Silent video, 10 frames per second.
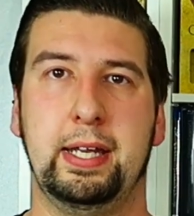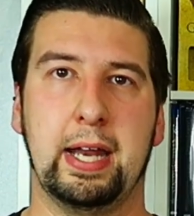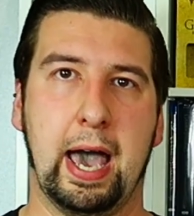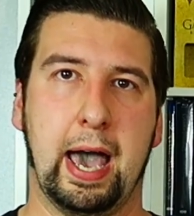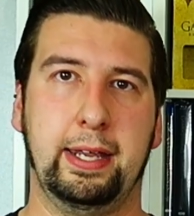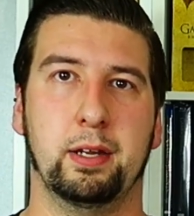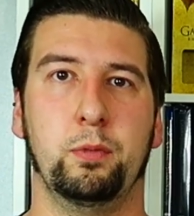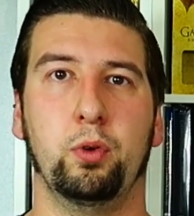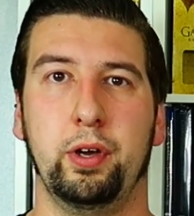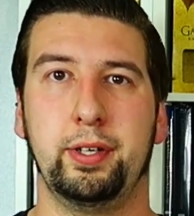in
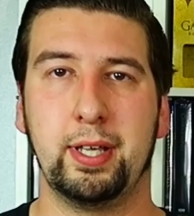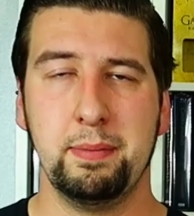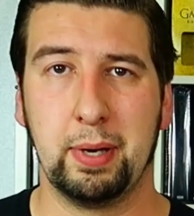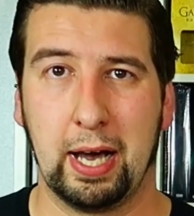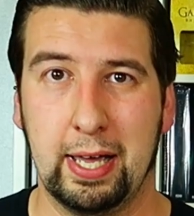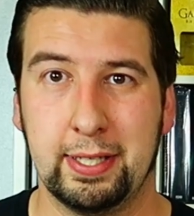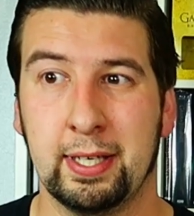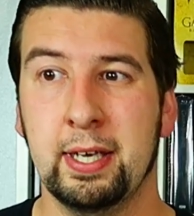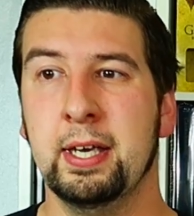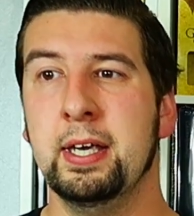einem neuen Themenbereich.